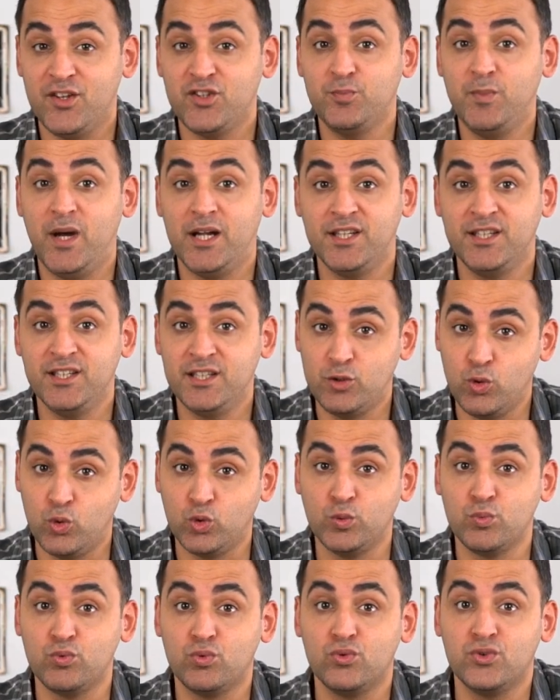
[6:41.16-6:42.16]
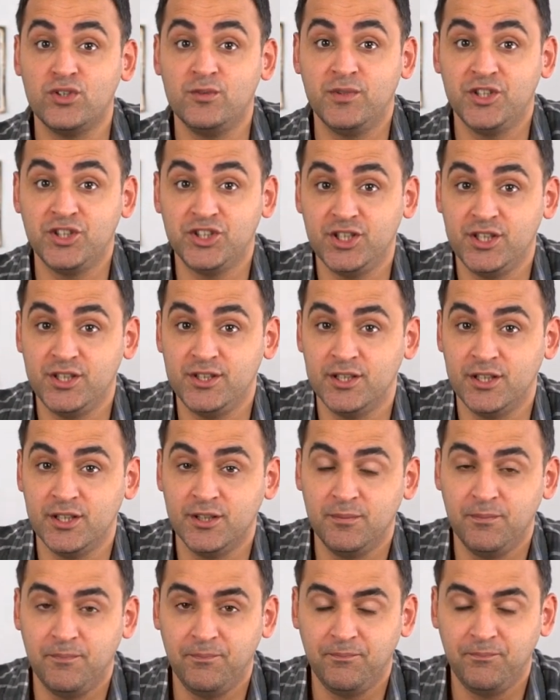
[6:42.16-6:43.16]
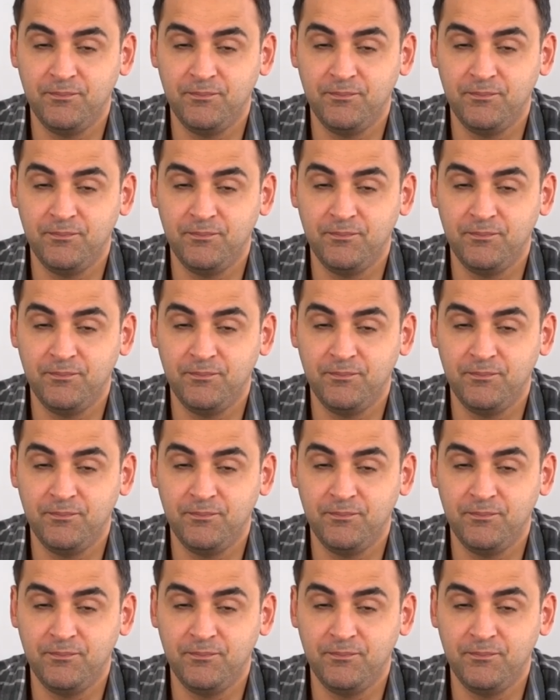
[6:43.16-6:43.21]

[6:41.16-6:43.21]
beyaz perdedeki olumsuz imajıydı.